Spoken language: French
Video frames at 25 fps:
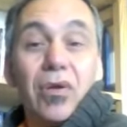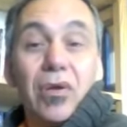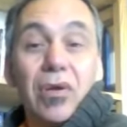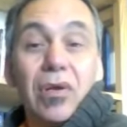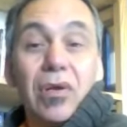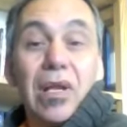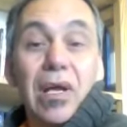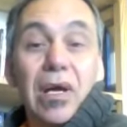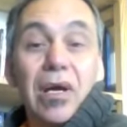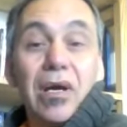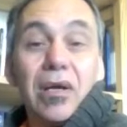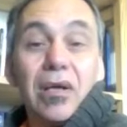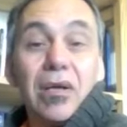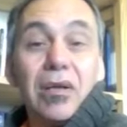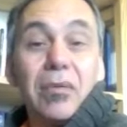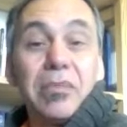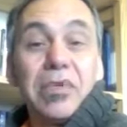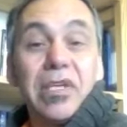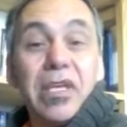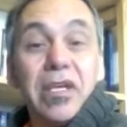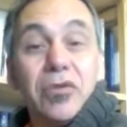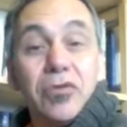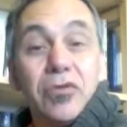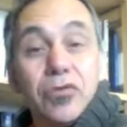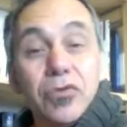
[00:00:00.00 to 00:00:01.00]
là,
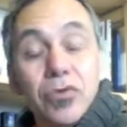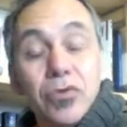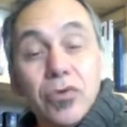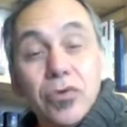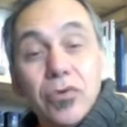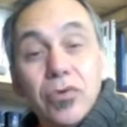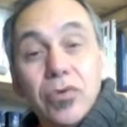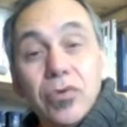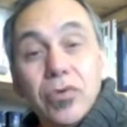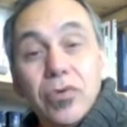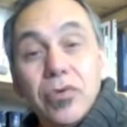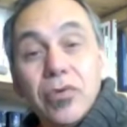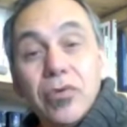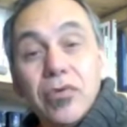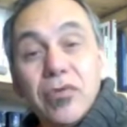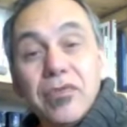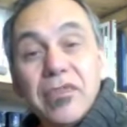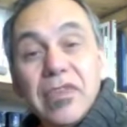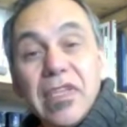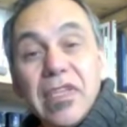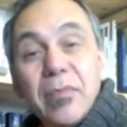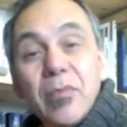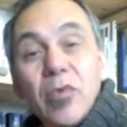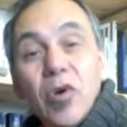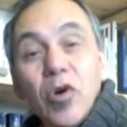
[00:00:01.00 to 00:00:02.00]
bien Dieu, euh,
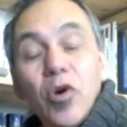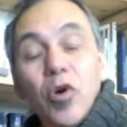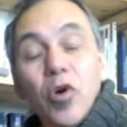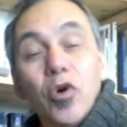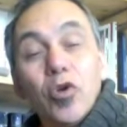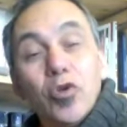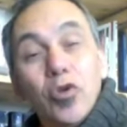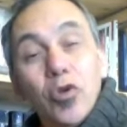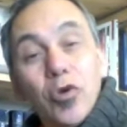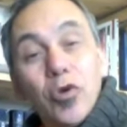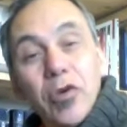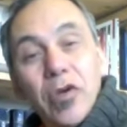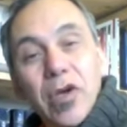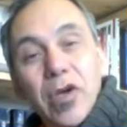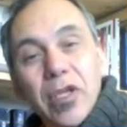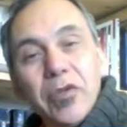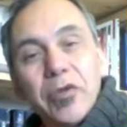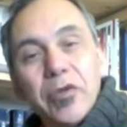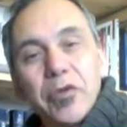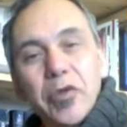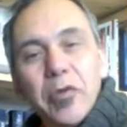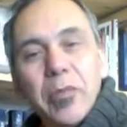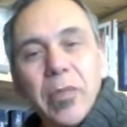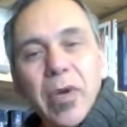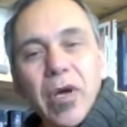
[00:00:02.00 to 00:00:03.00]
finalement, honorera
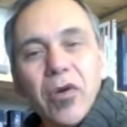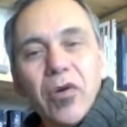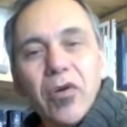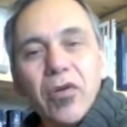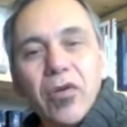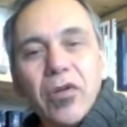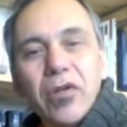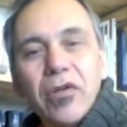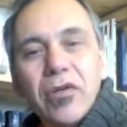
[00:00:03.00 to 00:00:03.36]
notre parole.